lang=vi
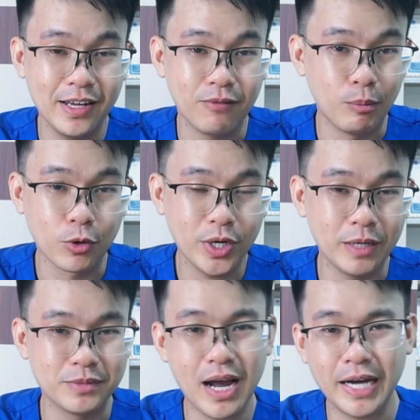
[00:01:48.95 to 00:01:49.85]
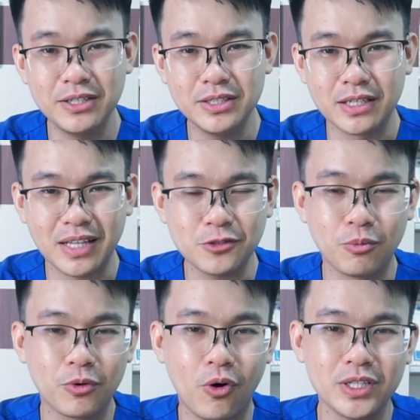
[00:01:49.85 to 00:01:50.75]
Và một khuyết điểm thứ hai nữa thì là tác
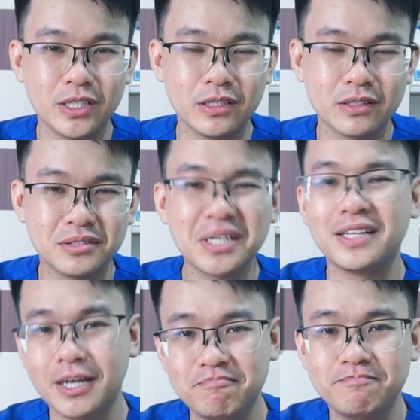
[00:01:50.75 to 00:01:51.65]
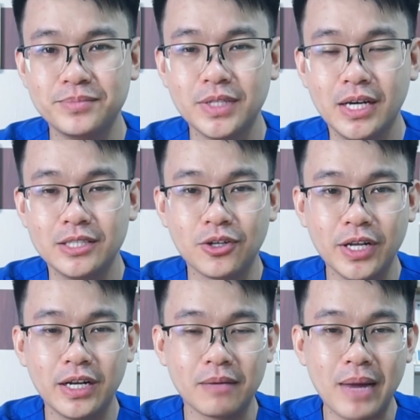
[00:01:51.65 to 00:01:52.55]
dụng của nó thì rất là chậm, cho
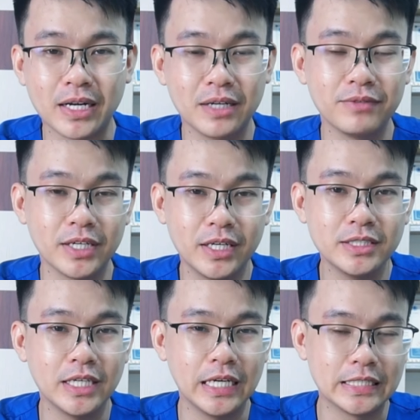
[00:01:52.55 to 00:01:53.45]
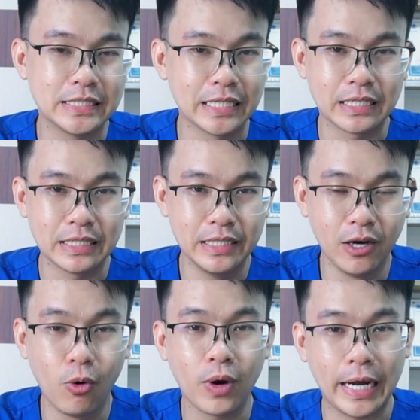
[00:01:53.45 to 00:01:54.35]
nên là bạn cần phải kiên trì xịt
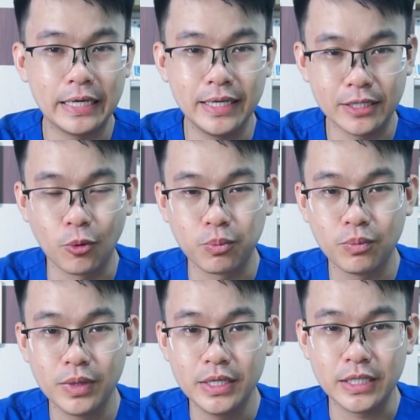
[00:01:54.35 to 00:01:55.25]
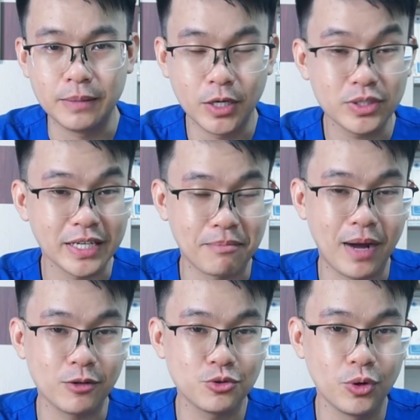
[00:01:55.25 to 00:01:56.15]
nhiều ngày liên tục thì mới có thể đảm
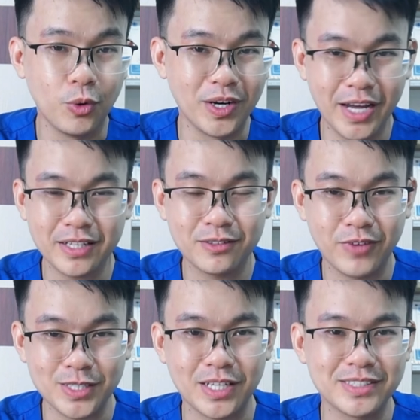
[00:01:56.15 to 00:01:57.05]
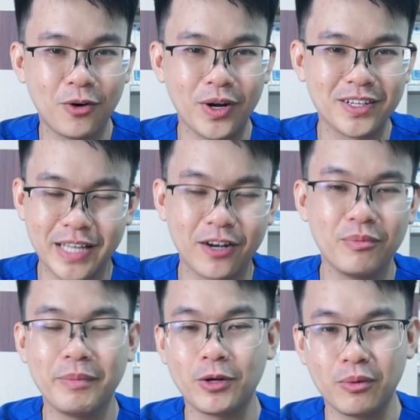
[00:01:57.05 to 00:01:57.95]
bảo xua đuổi được hết ve giận ra khỏi cơ thể của
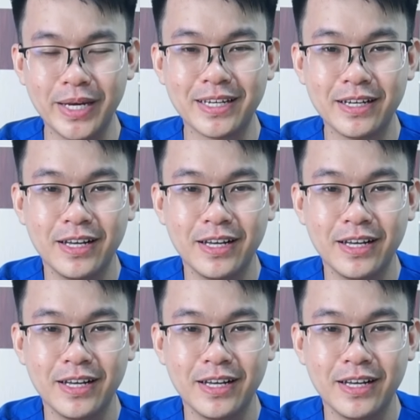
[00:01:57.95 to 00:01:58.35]
bé mèo như mình.